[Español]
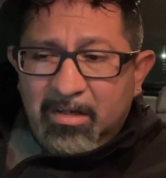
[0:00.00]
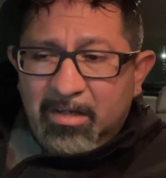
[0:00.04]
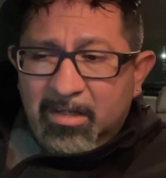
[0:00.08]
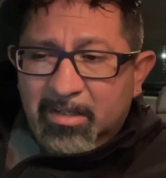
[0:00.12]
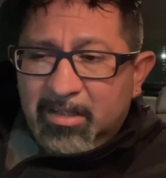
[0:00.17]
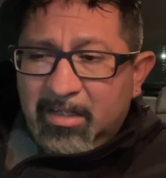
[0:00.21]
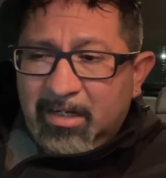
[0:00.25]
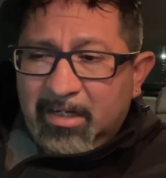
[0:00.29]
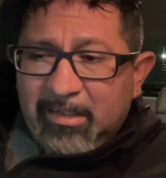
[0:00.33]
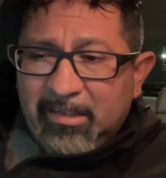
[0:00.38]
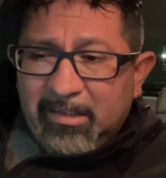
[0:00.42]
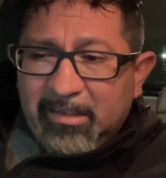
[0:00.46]

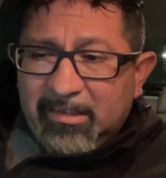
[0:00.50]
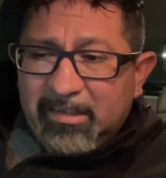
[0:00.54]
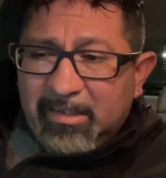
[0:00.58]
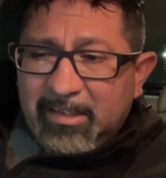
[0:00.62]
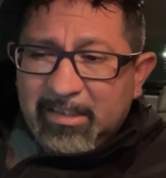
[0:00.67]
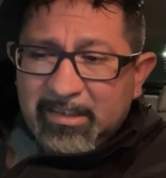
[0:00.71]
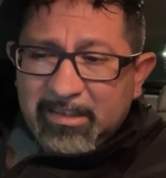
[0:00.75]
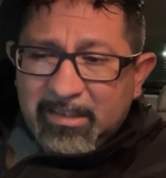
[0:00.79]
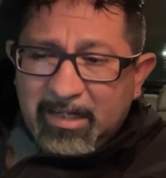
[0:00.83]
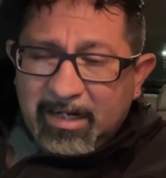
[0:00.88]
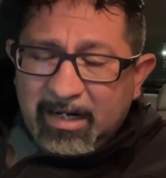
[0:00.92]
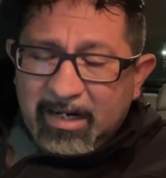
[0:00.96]

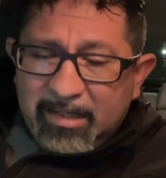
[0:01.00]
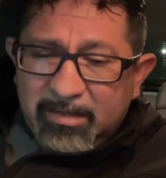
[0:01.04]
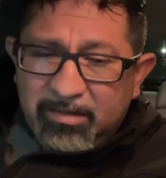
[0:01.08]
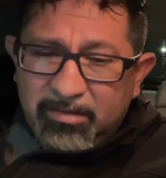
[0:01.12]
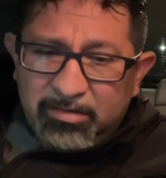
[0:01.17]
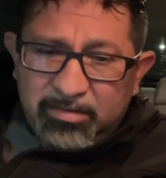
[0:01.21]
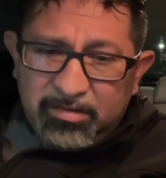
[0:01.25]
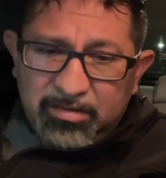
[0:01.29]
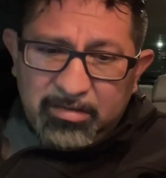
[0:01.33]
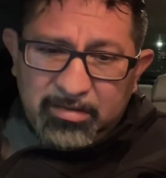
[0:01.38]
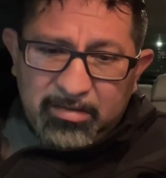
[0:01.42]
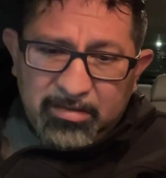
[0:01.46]
33
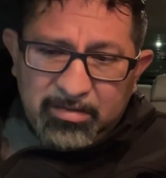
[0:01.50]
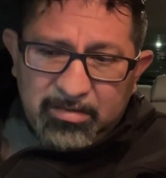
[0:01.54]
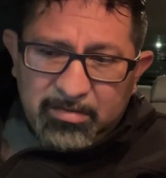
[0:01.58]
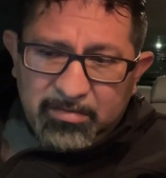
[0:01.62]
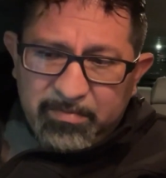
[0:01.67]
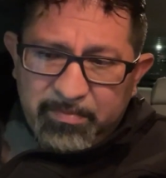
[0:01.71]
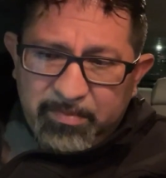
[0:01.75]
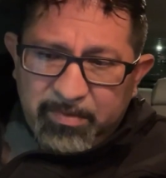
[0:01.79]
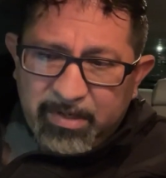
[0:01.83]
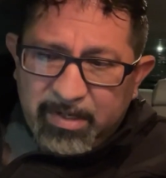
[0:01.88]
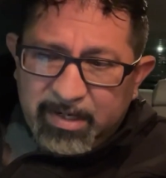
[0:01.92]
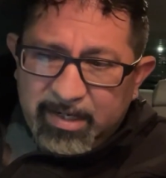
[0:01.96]
grados
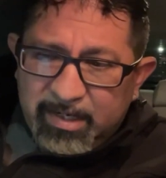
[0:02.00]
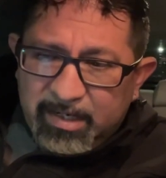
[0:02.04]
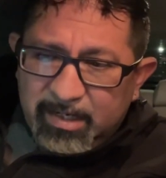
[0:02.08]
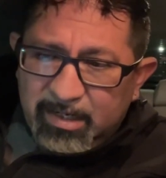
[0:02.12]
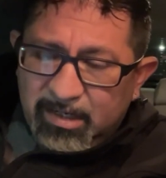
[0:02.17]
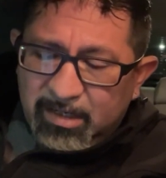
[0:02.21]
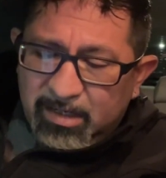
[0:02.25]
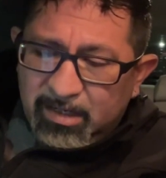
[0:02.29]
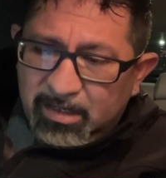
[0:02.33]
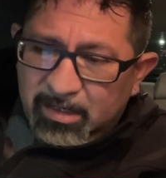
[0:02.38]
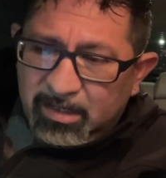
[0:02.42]
por ahí.